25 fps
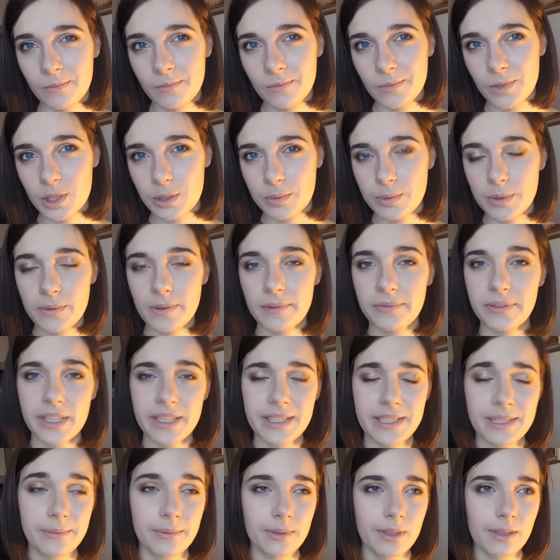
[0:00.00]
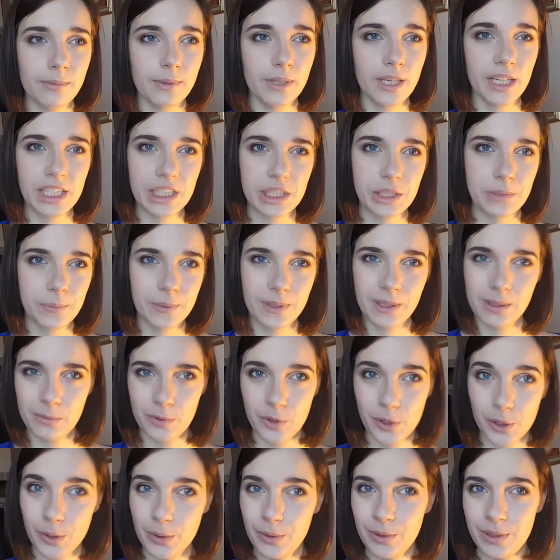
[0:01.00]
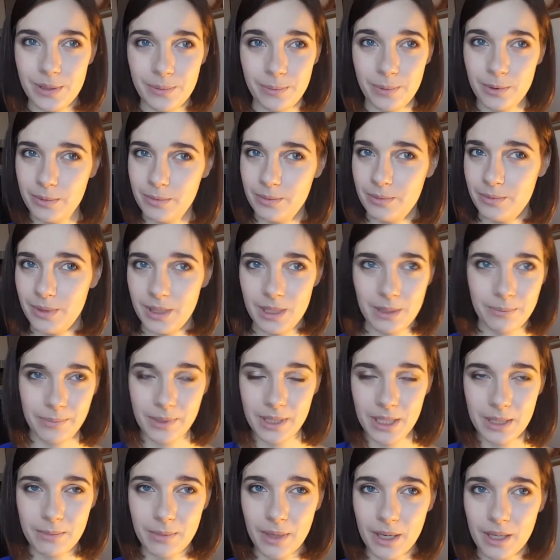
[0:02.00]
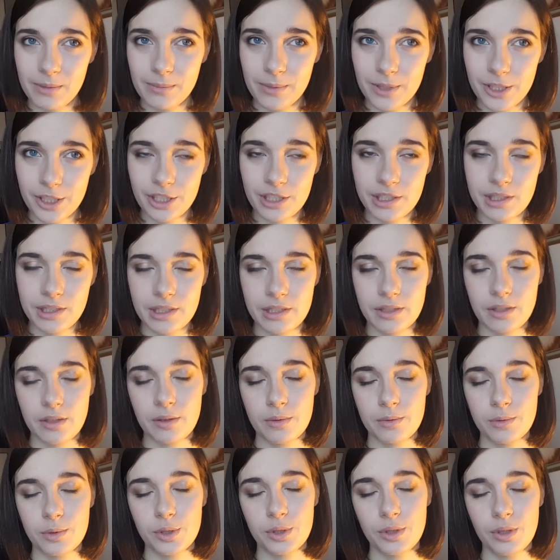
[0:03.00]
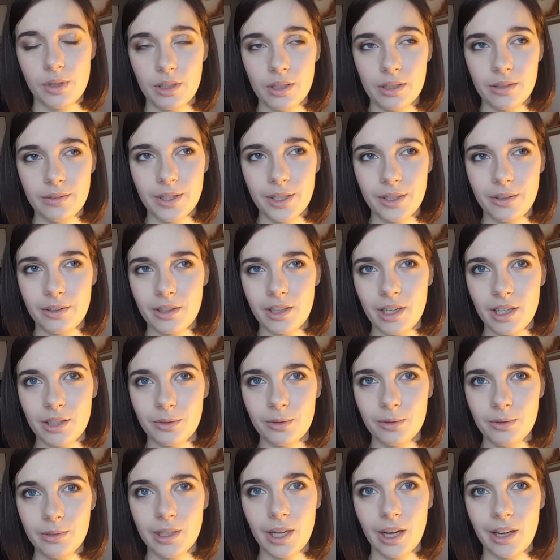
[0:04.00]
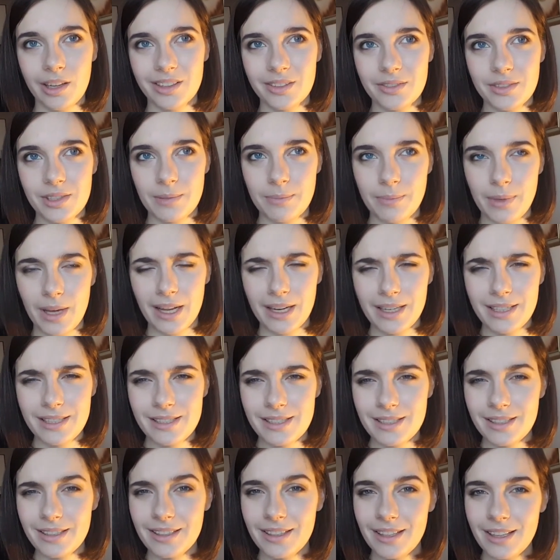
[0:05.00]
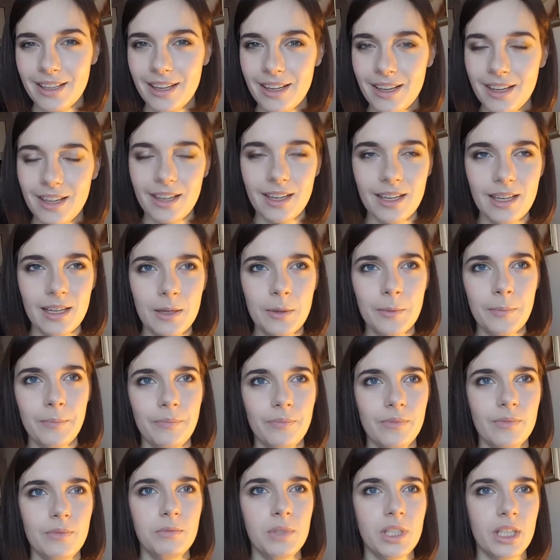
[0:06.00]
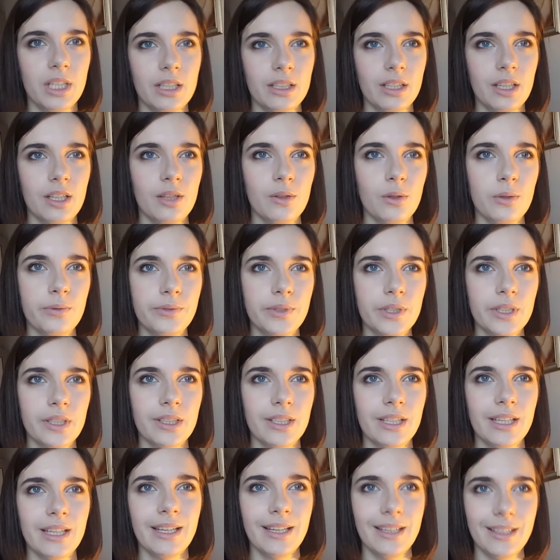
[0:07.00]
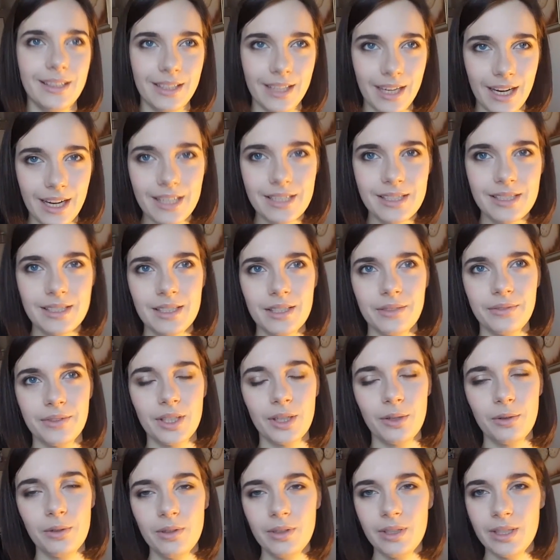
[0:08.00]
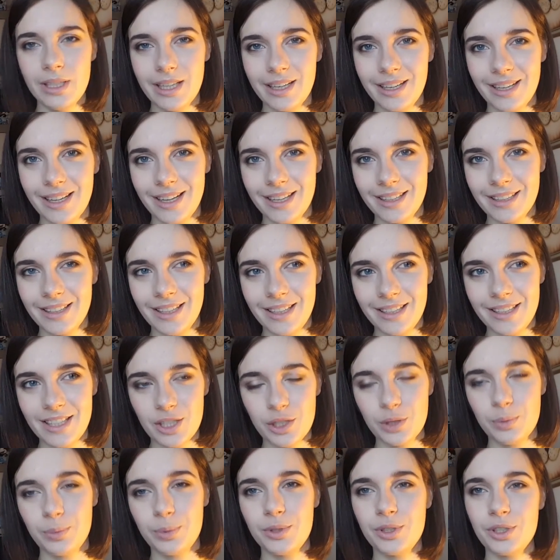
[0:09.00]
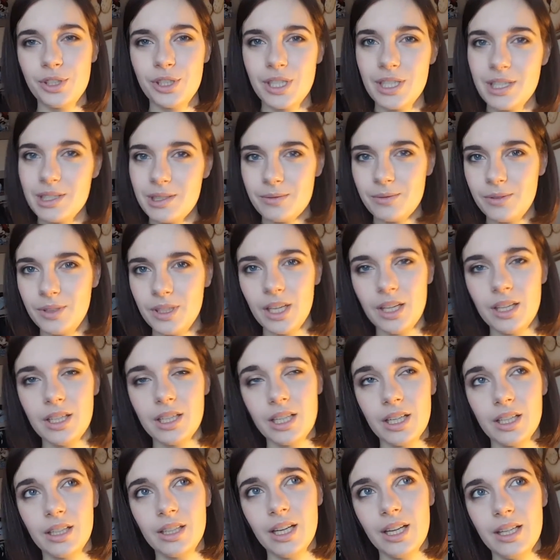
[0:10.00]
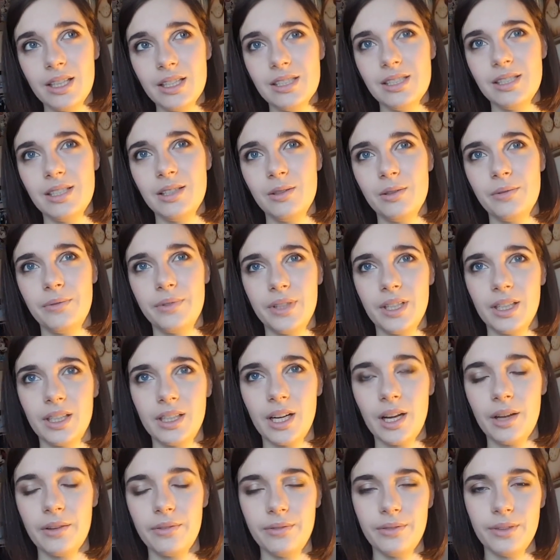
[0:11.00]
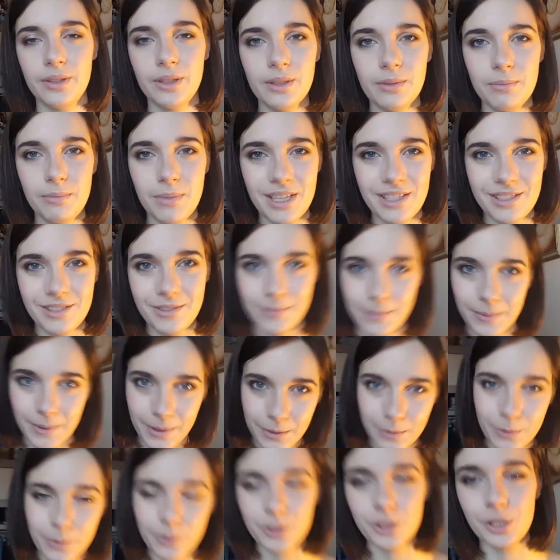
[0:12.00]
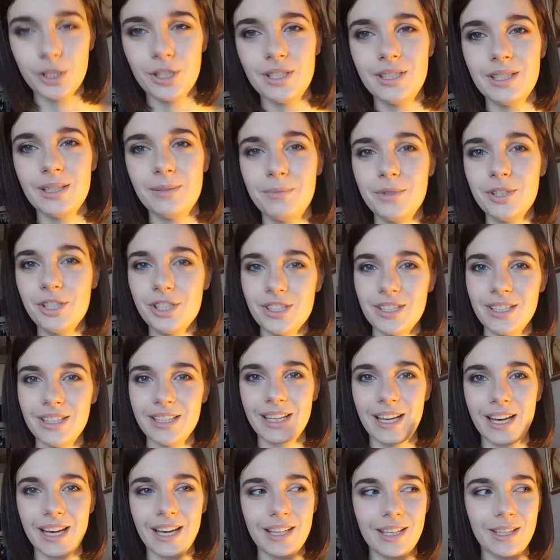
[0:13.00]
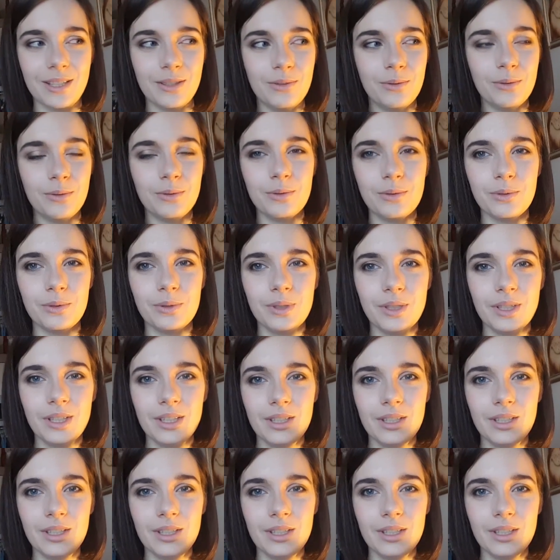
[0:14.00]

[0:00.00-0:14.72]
Может быть, во Франции было бы легче, потому что люди не понимают в большинстве своем, что я говорю, а тут как-то все пялятся. Мне как-то неловко. Это раз. И второе, я когда даже путешествую, я никогда не делаю фотографии мест в первую очередь. Обычно я иду